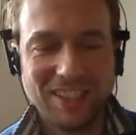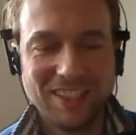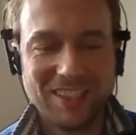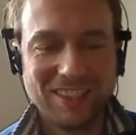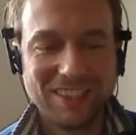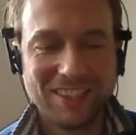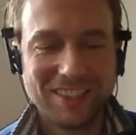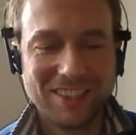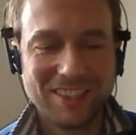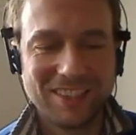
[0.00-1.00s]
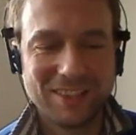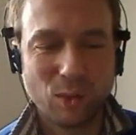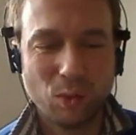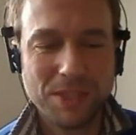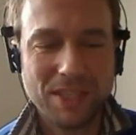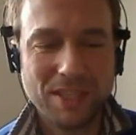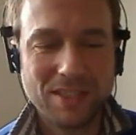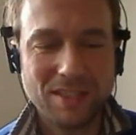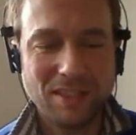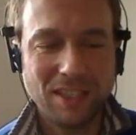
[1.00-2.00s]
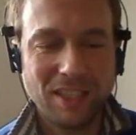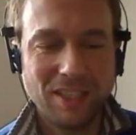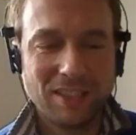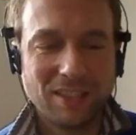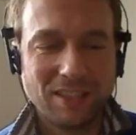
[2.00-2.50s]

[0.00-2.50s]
äh, äh umsetzen, äh,